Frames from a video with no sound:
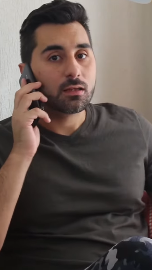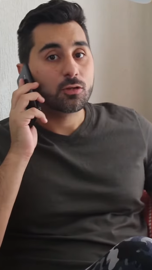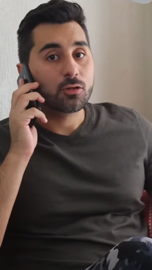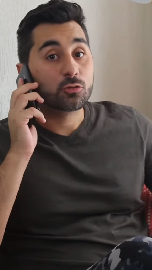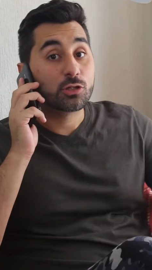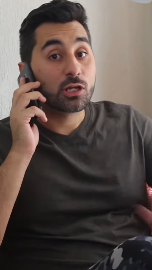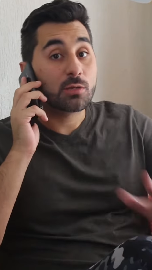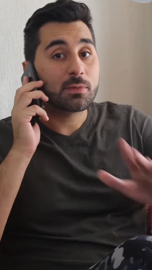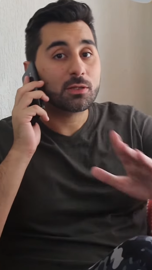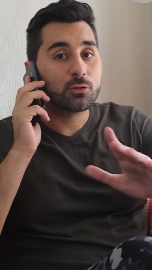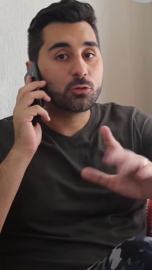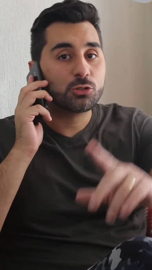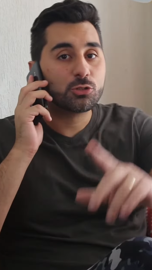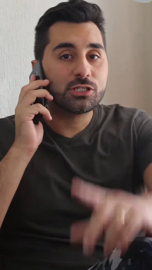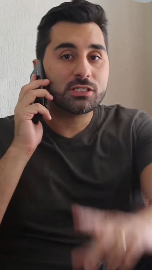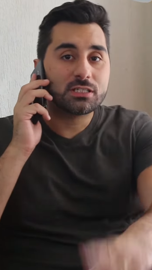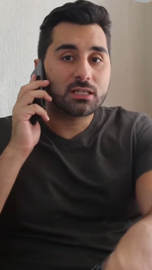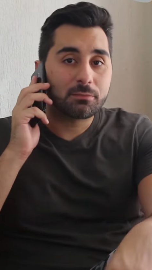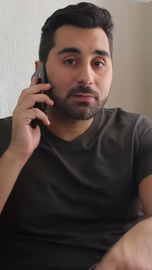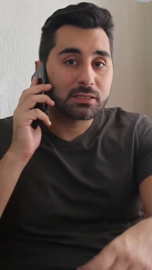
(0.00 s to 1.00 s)
Eu tenho uma
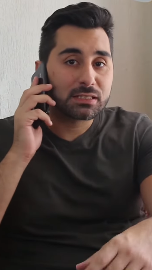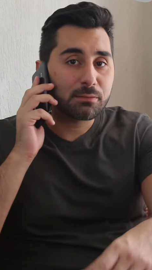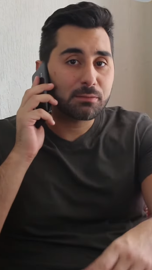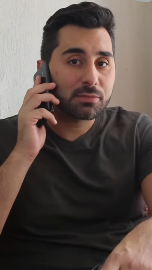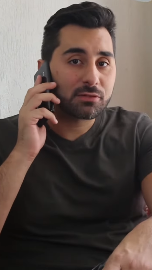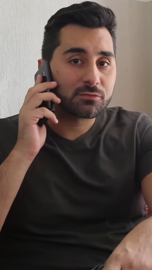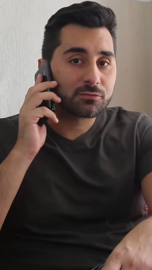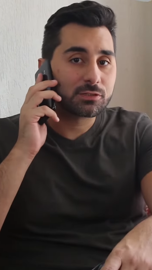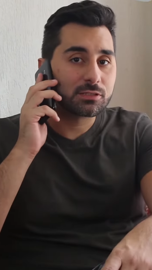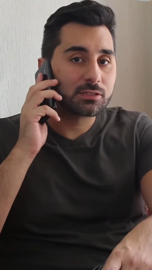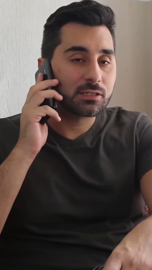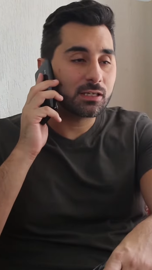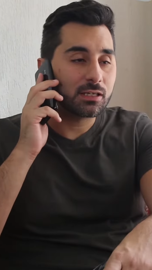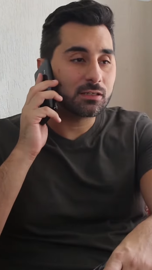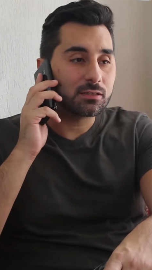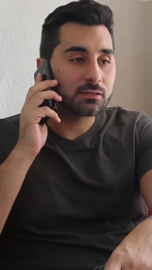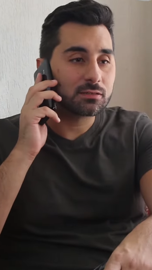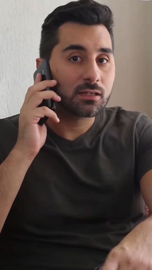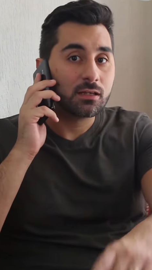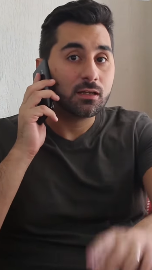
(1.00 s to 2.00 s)
notícia para dar para
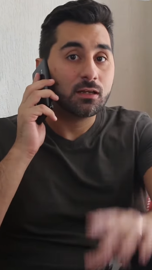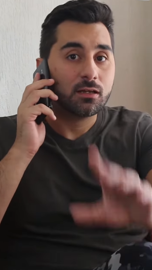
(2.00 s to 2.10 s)
vocês.